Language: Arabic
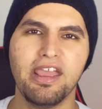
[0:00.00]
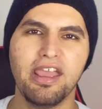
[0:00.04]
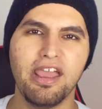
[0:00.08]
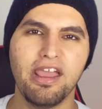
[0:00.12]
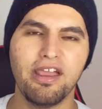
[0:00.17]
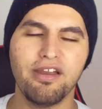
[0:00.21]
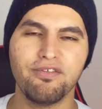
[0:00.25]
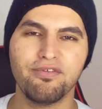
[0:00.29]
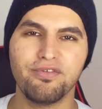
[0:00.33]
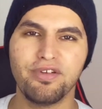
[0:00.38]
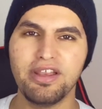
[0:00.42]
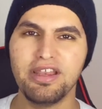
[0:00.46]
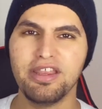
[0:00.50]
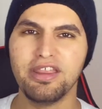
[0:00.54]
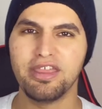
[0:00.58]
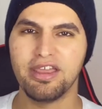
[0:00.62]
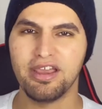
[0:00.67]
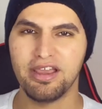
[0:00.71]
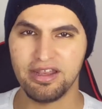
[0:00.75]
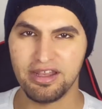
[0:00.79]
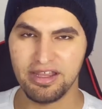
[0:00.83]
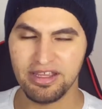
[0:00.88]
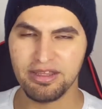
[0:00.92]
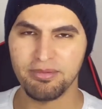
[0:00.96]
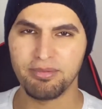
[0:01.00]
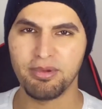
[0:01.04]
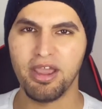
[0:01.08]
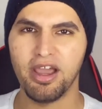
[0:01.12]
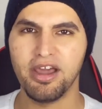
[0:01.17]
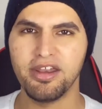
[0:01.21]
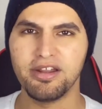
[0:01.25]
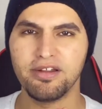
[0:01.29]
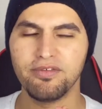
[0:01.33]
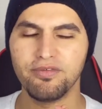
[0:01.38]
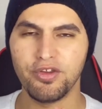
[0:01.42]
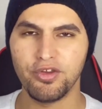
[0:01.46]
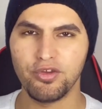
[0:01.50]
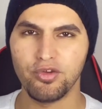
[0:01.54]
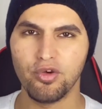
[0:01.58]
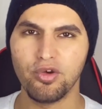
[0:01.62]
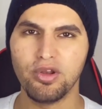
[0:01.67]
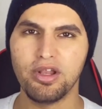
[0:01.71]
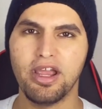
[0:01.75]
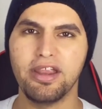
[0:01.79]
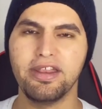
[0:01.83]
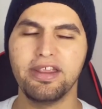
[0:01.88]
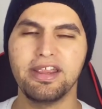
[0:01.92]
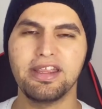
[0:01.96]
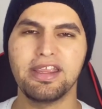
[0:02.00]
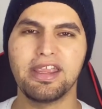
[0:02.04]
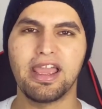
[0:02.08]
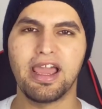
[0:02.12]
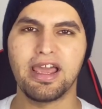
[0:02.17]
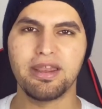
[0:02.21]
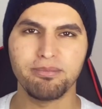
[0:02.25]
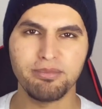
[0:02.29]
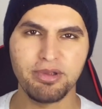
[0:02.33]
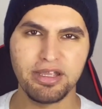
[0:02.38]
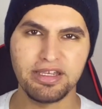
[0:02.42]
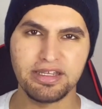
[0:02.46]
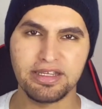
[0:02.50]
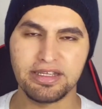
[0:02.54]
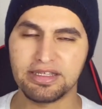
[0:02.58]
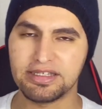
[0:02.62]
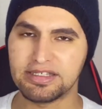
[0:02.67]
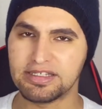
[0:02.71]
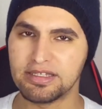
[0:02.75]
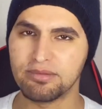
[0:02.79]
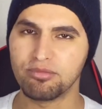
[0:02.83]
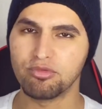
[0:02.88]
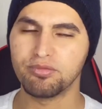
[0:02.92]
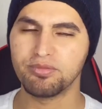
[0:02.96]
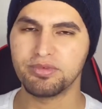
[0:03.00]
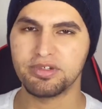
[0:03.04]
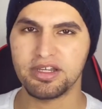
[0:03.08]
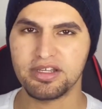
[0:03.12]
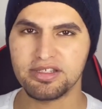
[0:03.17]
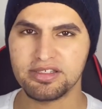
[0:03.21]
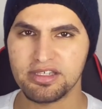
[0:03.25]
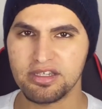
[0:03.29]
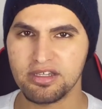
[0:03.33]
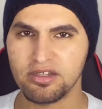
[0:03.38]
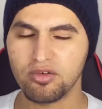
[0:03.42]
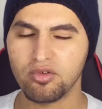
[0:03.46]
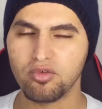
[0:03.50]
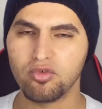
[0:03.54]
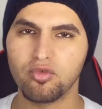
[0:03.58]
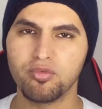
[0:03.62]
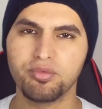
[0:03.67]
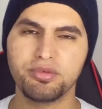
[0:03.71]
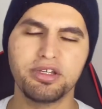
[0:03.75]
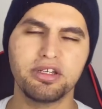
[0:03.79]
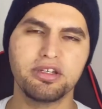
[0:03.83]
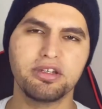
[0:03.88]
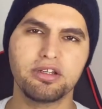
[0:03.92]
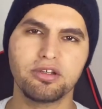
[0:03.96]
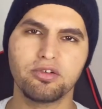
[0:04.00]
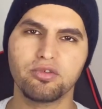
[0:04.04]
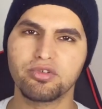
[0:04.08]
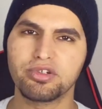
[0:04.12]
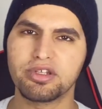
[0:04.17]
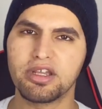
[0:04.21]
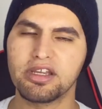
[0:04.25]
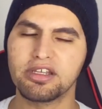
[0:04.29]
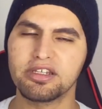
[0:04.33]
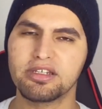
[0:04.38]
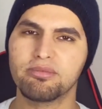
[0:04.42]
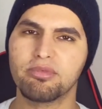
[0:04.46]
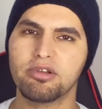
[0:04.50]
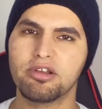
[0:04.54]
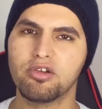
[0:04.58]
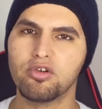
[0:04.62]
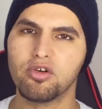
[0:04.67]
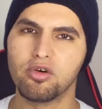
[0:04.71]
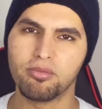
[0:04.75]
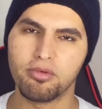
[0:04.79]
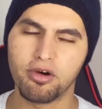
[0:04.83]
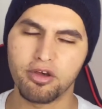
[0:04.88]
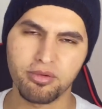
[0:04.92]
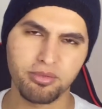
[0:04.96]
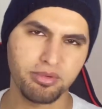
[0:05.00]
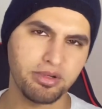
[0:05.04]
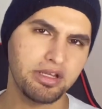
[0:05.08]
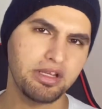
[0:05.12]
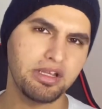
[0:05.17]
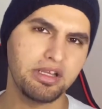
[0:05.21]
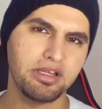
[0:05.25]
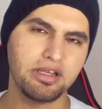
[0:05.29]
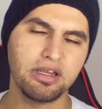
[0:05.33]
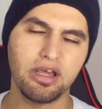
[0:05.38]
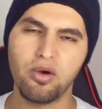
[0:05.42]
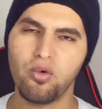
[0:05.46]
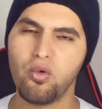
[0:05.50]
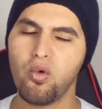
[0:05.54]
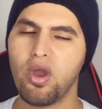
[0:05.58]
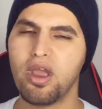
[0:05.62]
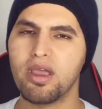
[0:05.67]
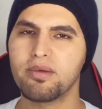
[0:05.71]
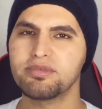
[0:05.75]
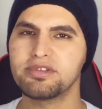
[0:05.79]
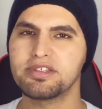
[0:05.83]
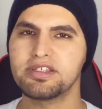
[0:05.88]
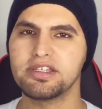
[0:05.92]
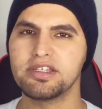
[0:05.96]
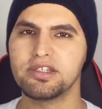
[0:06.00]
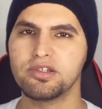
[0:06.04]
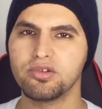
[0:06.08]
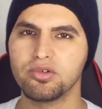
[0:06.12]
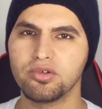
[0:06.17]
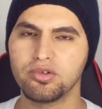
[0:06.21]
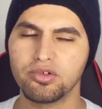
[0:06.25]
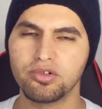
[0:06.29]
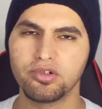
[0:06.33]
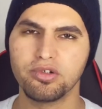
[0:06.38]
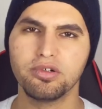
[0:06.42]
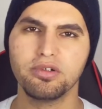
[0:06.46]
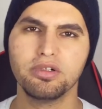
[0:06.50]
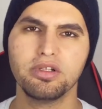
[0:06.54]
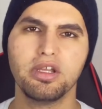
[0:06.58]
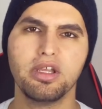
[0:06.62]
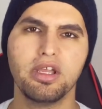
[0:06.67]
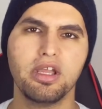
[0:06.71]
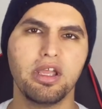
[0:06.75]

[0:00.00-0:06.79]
فلذلك بهذا الفيديو رح نحكي عن مهنة كتير ممتازة وبتقدري انه تاخدي باليوم 40 او 50 يورو